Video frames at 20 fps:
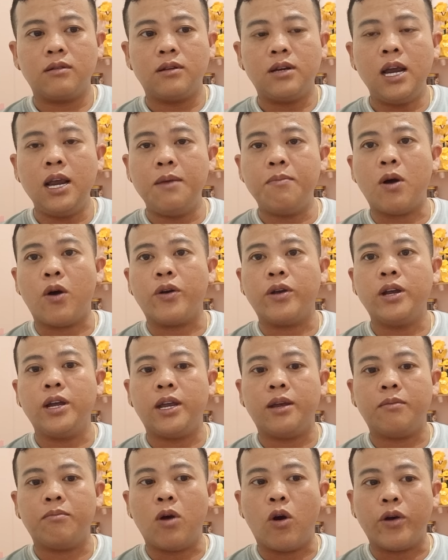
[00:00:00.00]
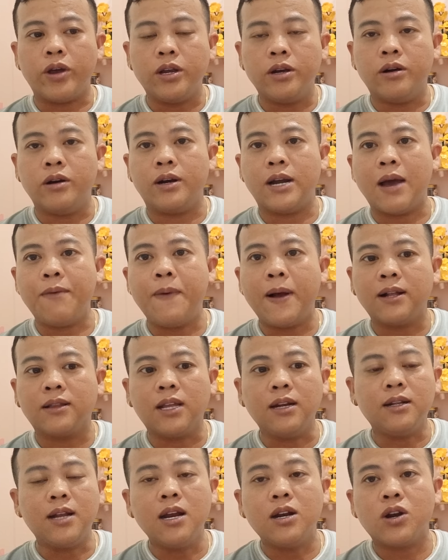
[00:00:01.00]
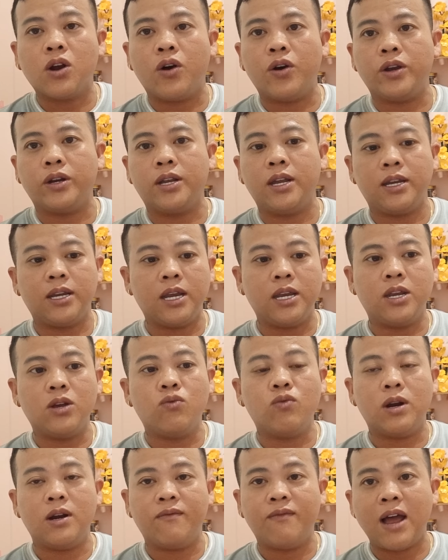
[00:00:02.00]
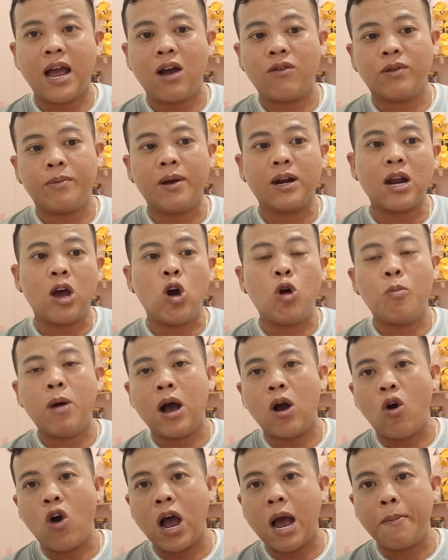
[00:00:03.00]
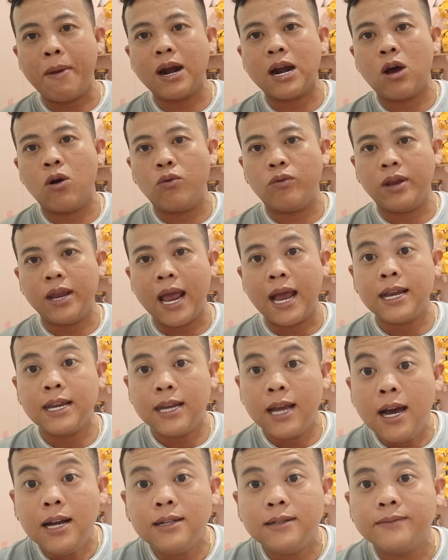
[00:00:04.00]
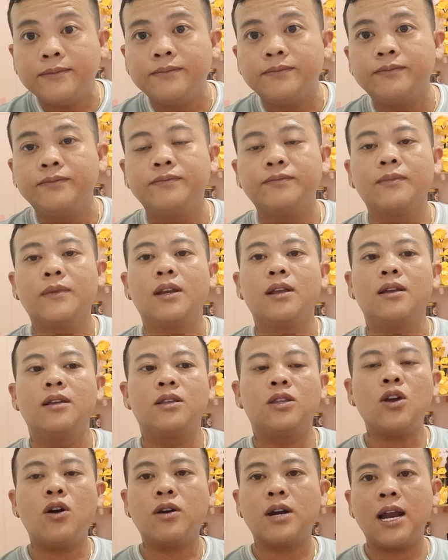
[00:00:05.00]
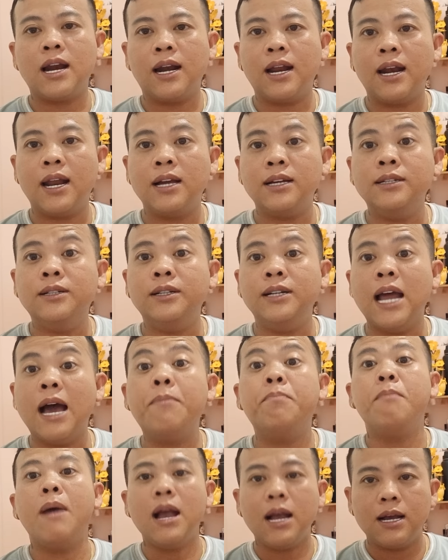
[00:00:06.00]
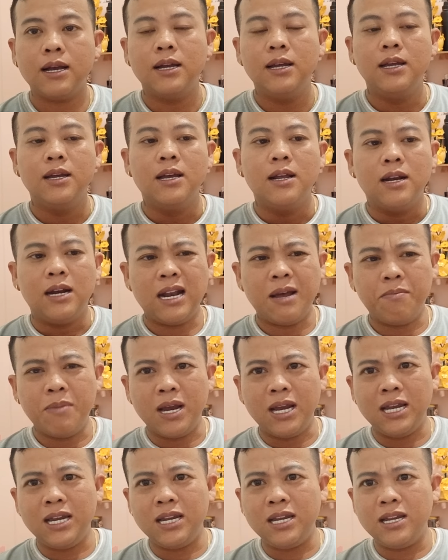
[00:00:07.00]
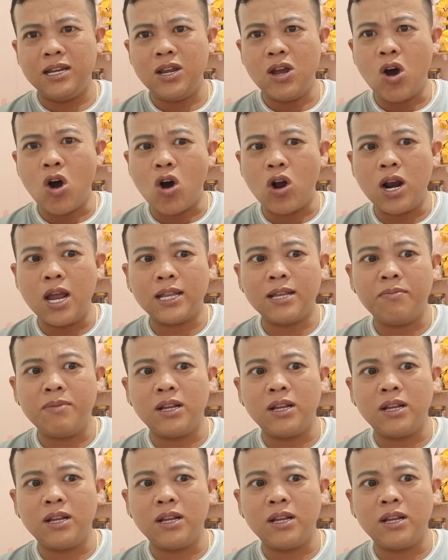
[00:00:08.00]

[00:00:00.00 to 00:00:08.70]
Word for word: khi mọi người mọi người đã phân tích hết rồi thì chị Như Quỳnh vào thì bắt đầu bà Hoa bắt đầu giải chết cho rằng là, là người đã mắc là bị do Lê Thanh